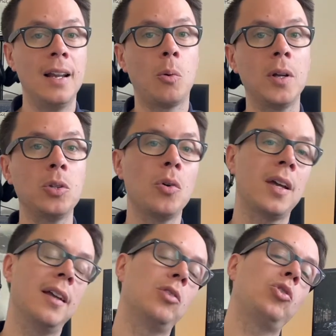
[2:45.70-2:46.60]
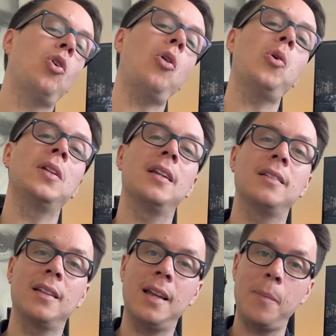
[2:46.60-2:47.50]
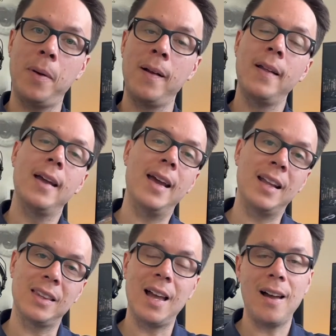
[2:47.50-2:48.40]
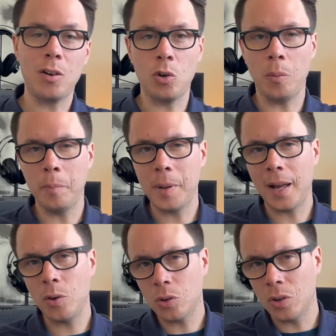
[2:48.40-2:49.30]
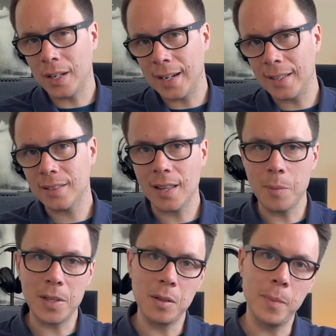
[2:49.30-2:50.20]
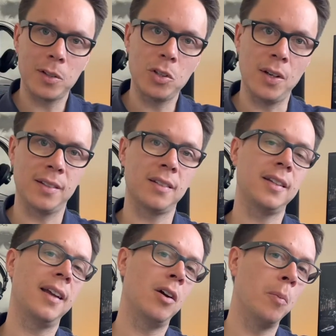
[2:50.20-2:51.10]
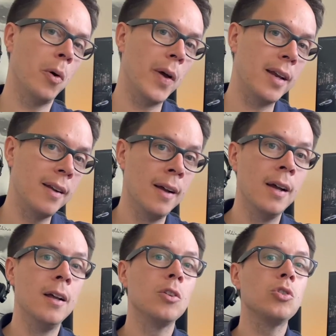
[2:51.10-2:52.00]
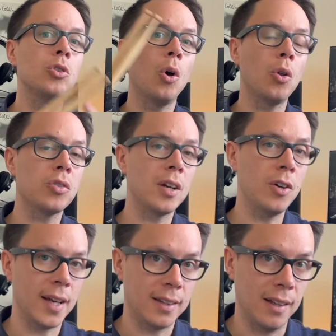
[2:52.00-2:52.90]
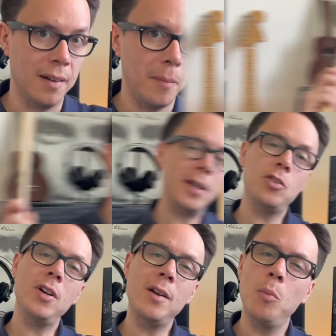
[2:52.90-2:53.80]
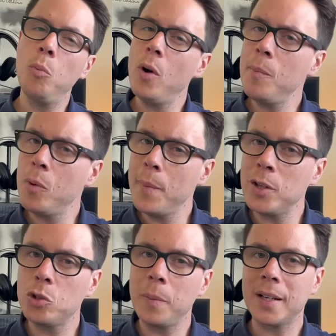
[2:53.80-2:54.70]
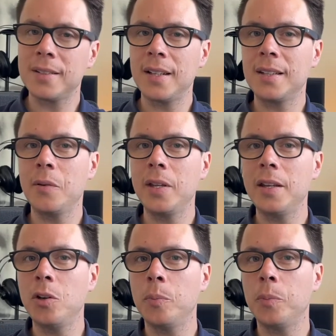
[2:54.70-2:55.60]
Les cuento que todo este setup está comprado con ganancias de mis inversiones. Así que como ven, todo se conecta. Me pareció que era un buen momento para hacer este video